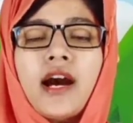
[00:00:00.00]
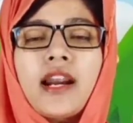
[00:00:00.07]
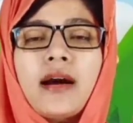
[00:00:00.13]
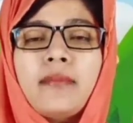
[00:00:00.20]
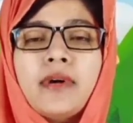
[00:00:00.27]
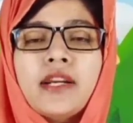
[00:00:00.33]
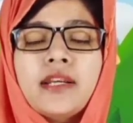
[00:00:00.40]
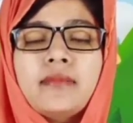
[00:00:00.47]
আর
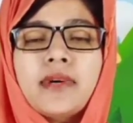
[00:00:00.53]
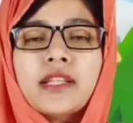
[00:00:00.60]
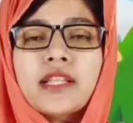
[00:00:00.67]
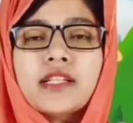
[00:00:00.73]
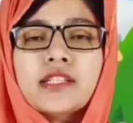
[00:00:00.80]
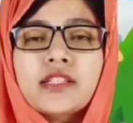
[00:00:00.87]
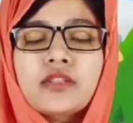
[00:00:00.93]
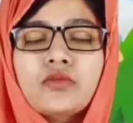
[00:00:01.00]
আমার এই
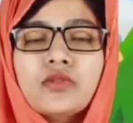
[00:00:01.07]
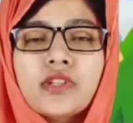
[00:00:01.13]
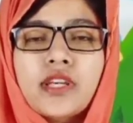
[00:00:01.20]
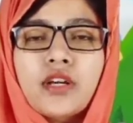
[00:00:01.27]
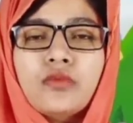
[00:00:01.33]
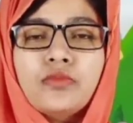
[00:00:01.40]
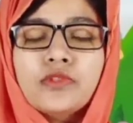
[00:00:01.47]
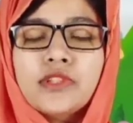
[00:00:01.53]
মাথা সিঁদুর
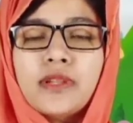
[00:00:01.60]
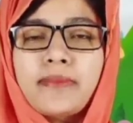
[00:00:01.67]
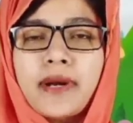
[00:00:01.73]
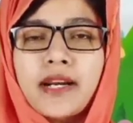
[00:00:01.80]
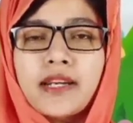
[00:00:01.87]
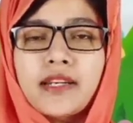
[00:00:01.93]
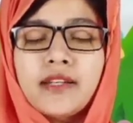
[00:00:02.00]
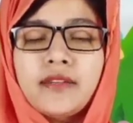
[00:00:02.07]
কেউ মুছতে
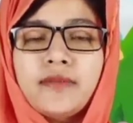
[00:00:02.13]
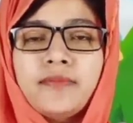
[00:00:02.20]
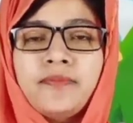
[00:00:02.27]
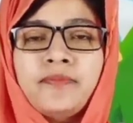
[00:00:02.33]
পারেনি